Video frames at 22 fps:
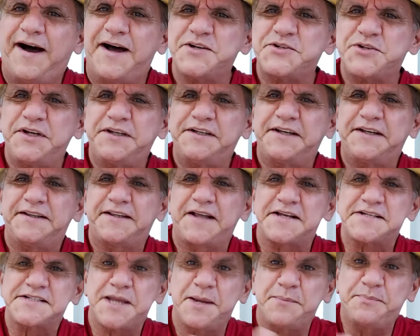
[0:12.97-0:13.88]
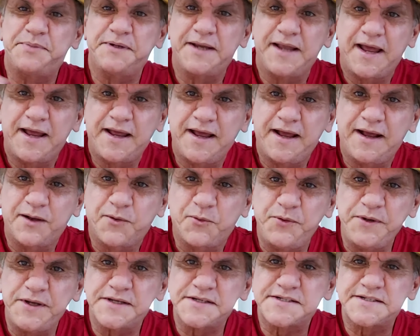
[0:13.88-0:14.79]
a gente que está sempre
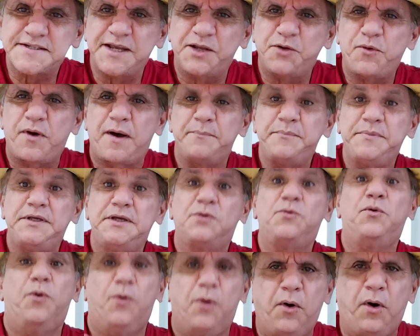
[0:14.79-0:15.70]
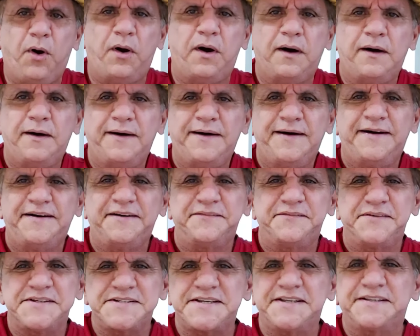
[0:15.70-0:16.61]
conhecendo um amigo ou
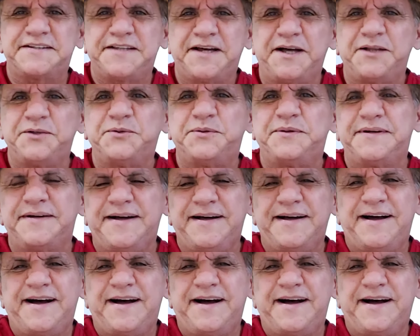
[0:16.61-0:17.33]
visitando